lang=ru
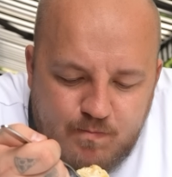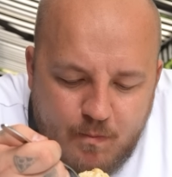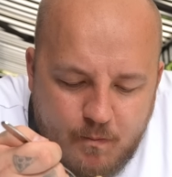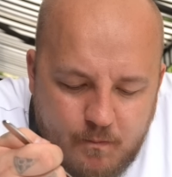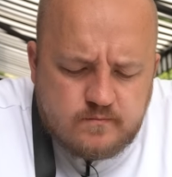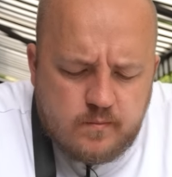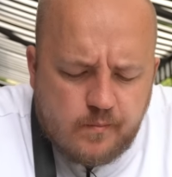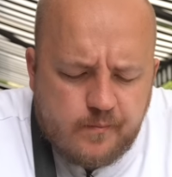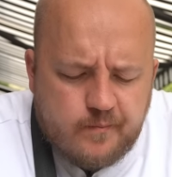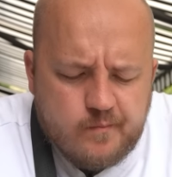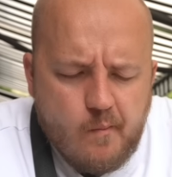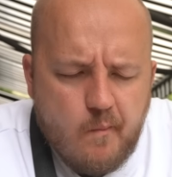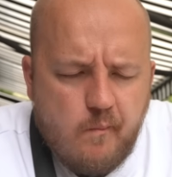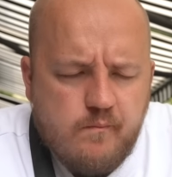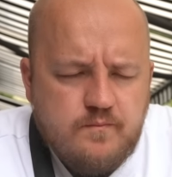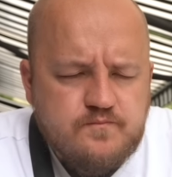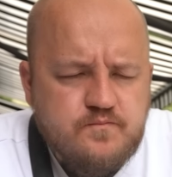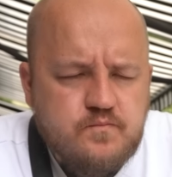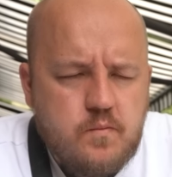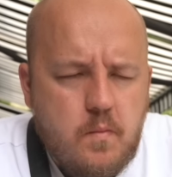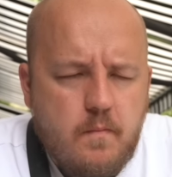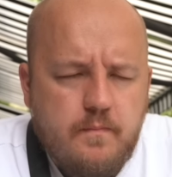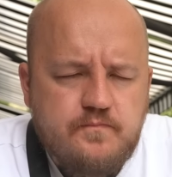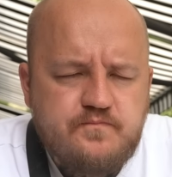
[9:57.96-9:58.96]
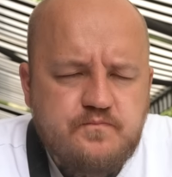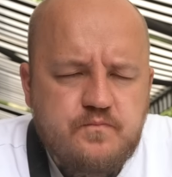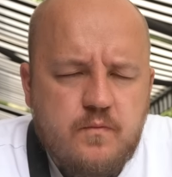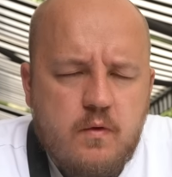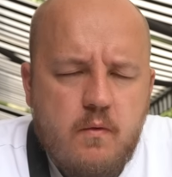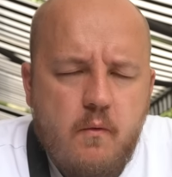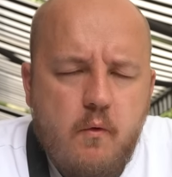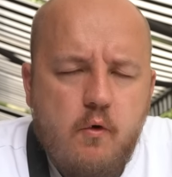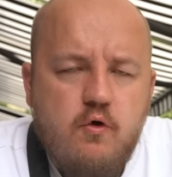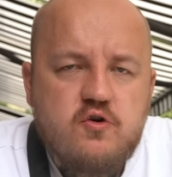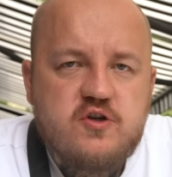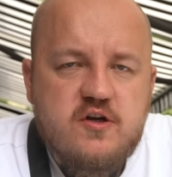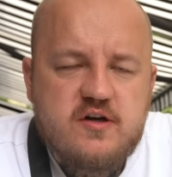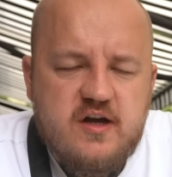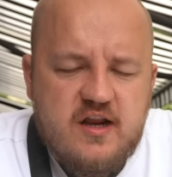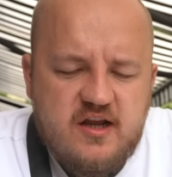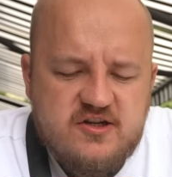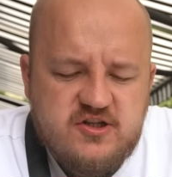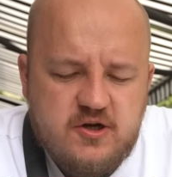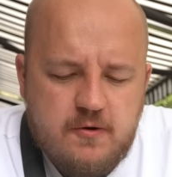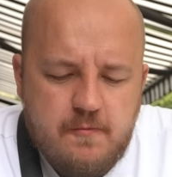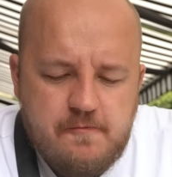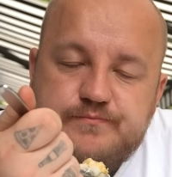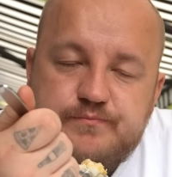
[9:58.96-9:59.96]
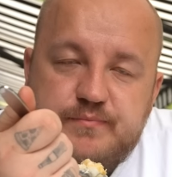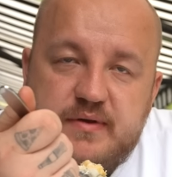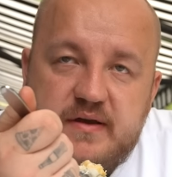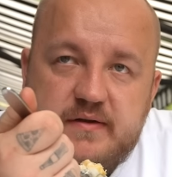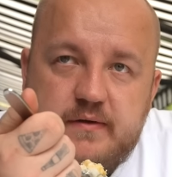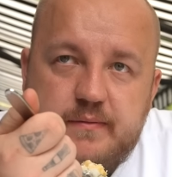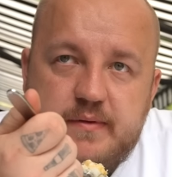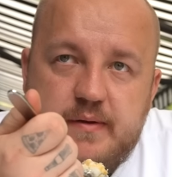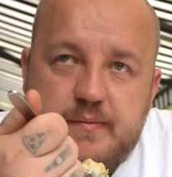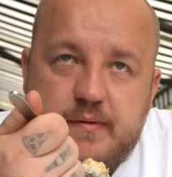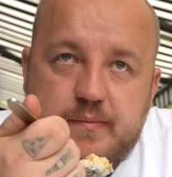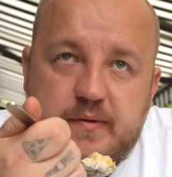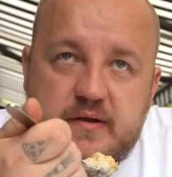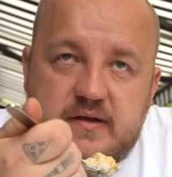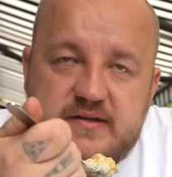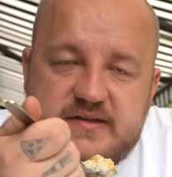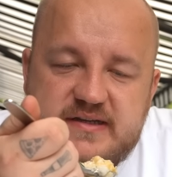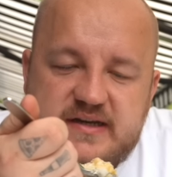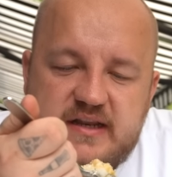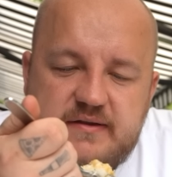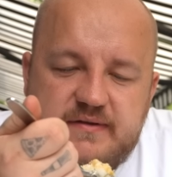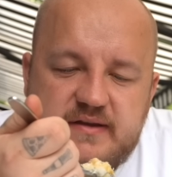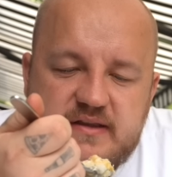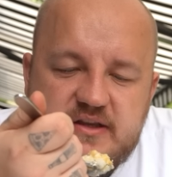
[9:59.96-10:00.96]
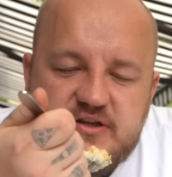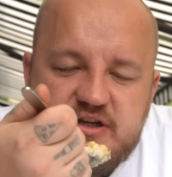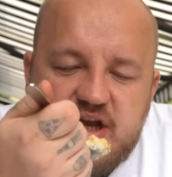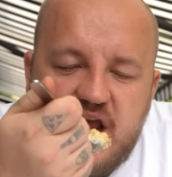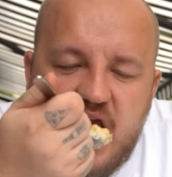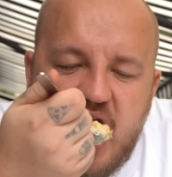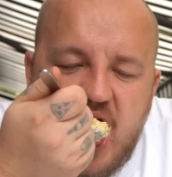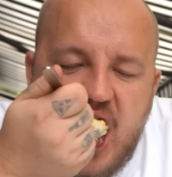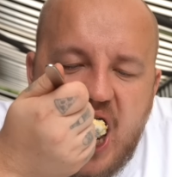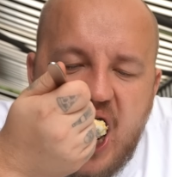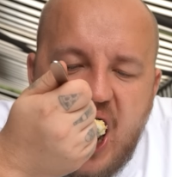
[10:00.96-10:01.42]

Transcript: М -м, очень горячий. Первым мне попалась креветочка.